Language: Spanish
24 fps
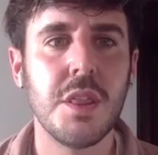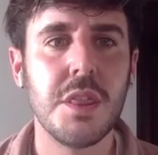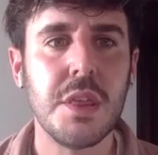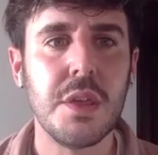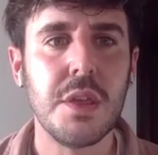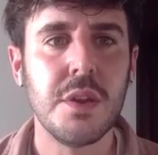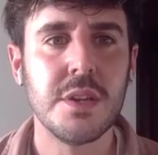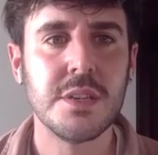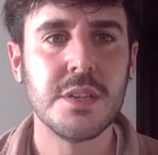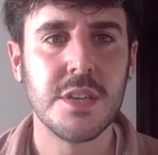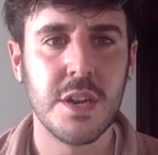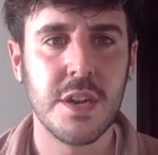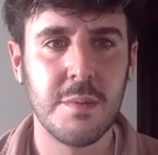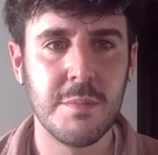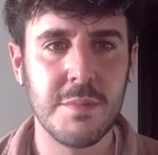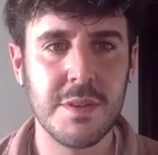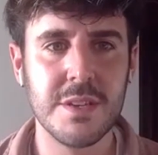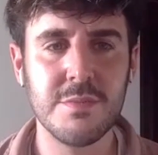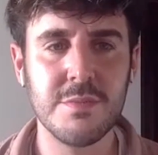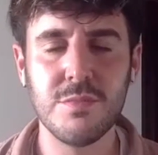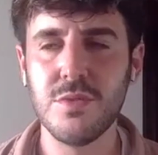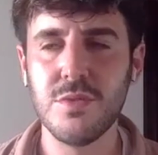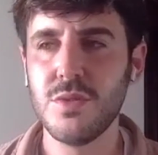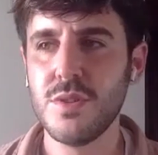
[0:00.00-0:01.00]
canciones ahora
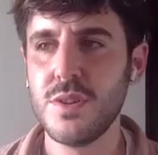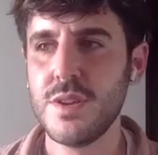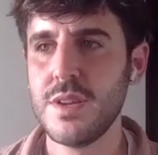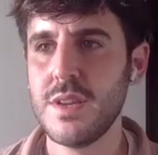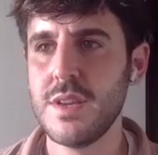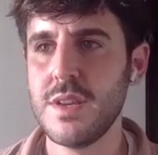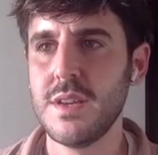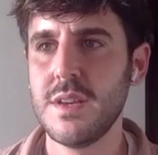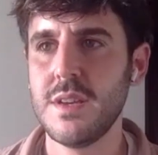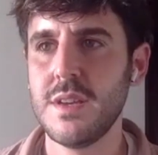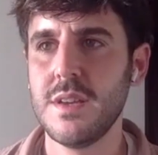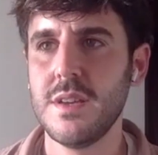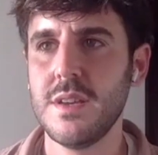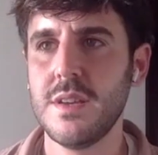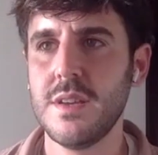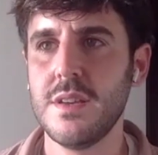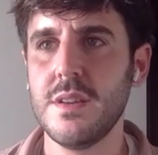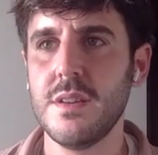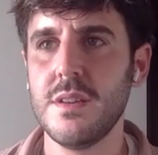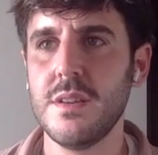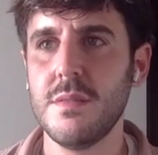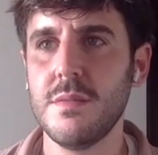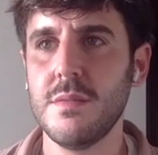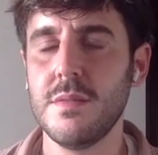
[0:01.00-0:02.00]
mismo
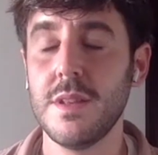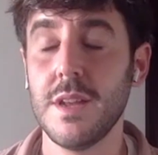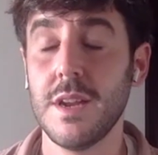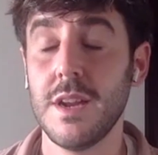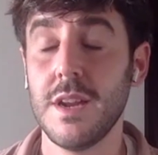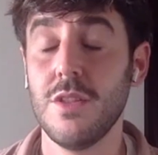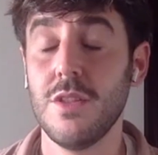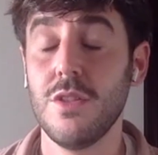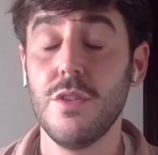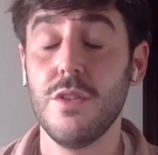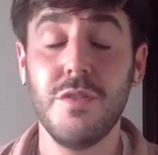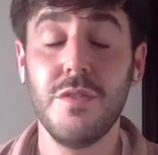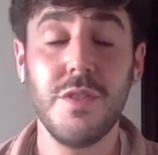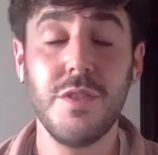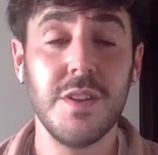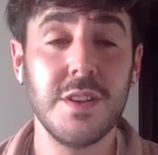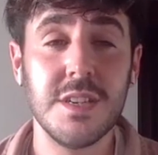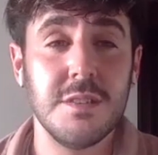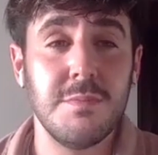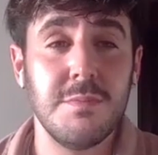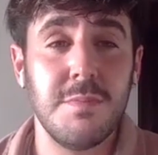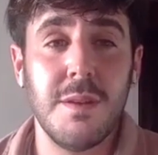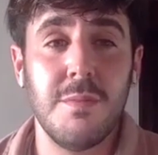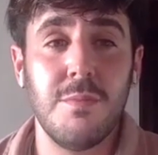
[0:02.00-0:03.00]
y teniendo
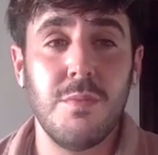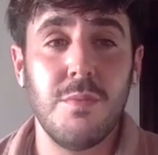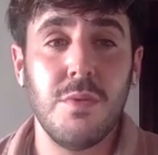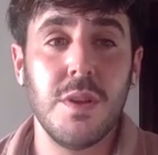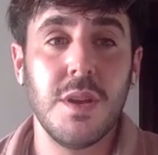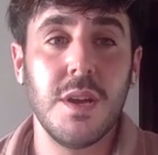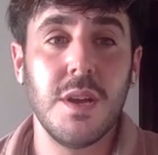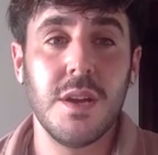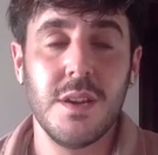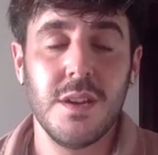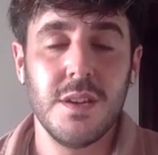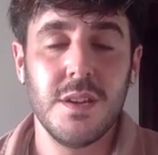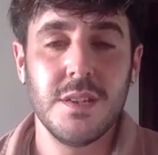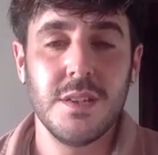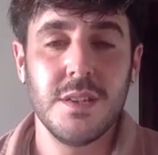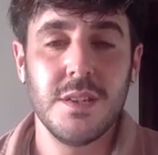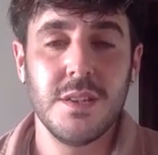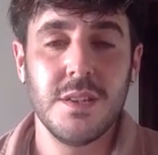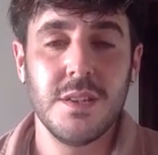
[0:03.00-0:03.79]
fechas para publicar